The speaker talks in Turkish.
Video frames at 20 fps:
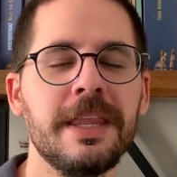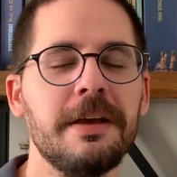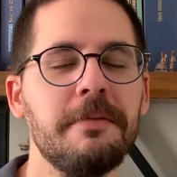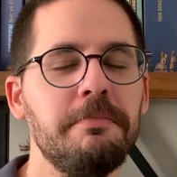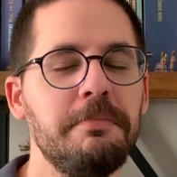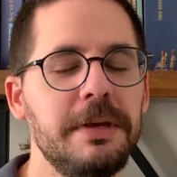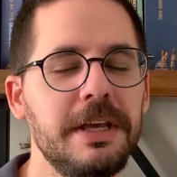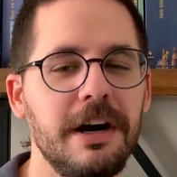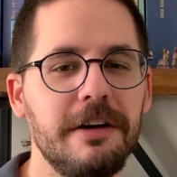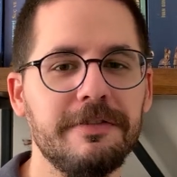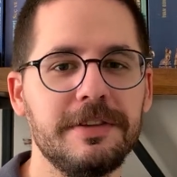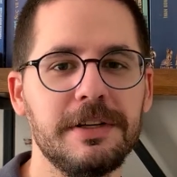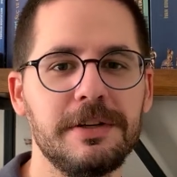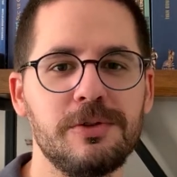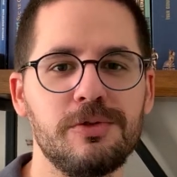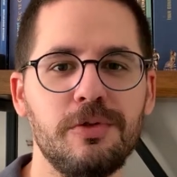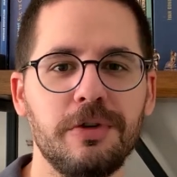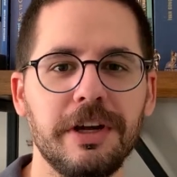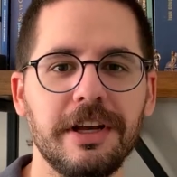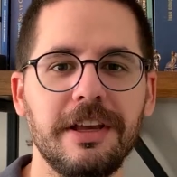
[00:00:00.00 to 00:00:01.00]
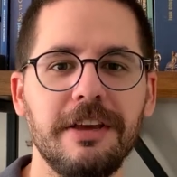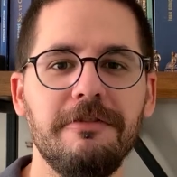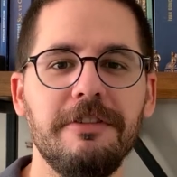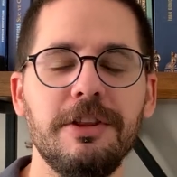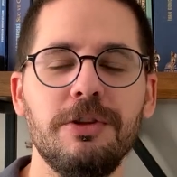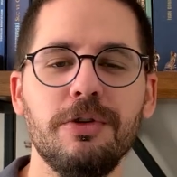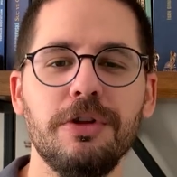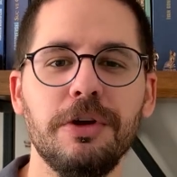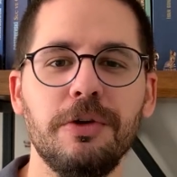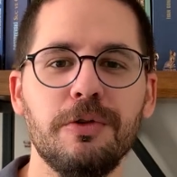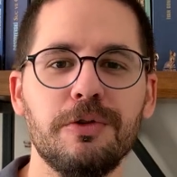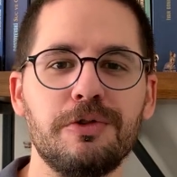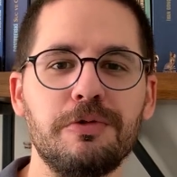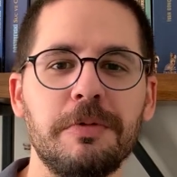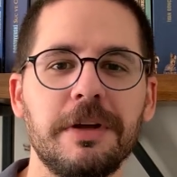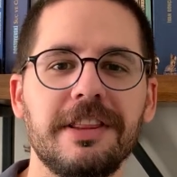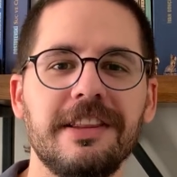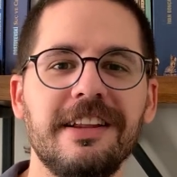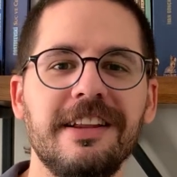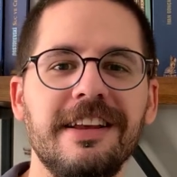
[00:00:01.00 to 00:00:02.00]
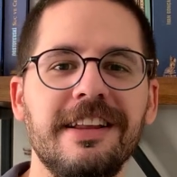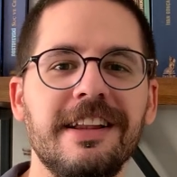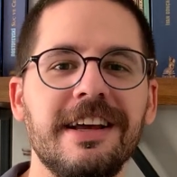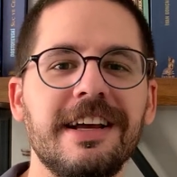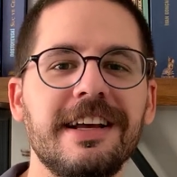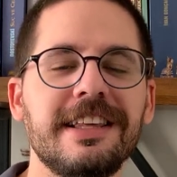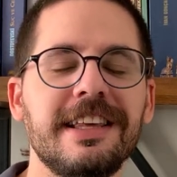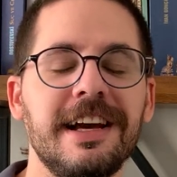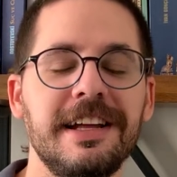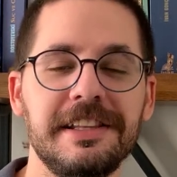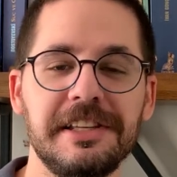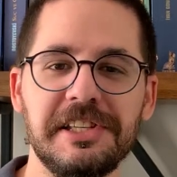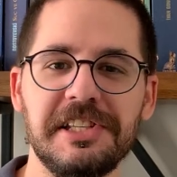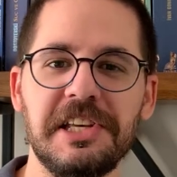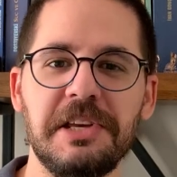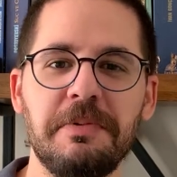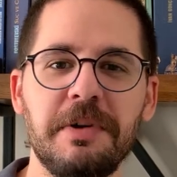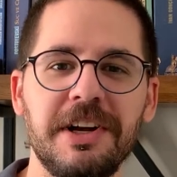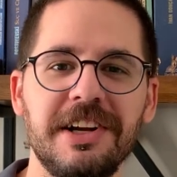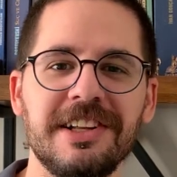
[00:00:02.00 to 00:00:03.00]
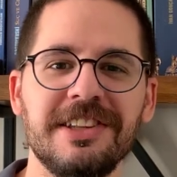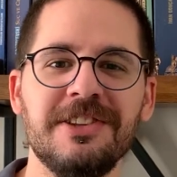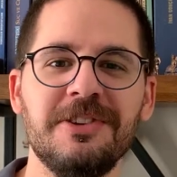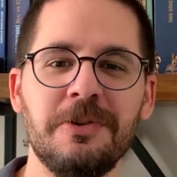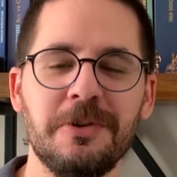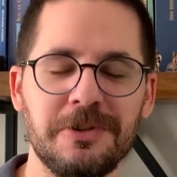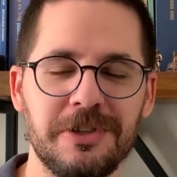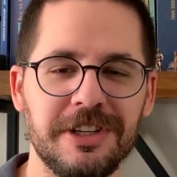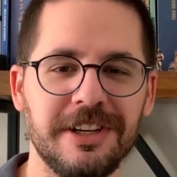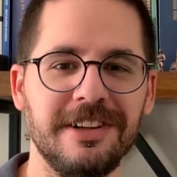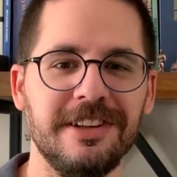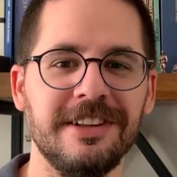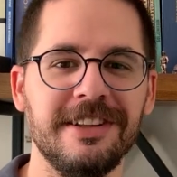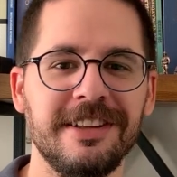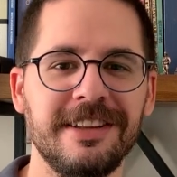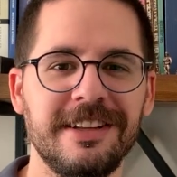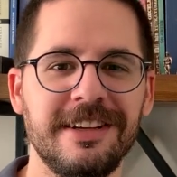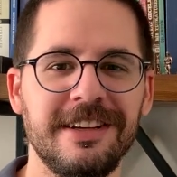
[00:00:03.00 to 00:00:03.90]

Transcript: Bir haftaki sonraki videoda görüşmek dileğiyle. Kendinize iyi bakın. Hoşçakalın.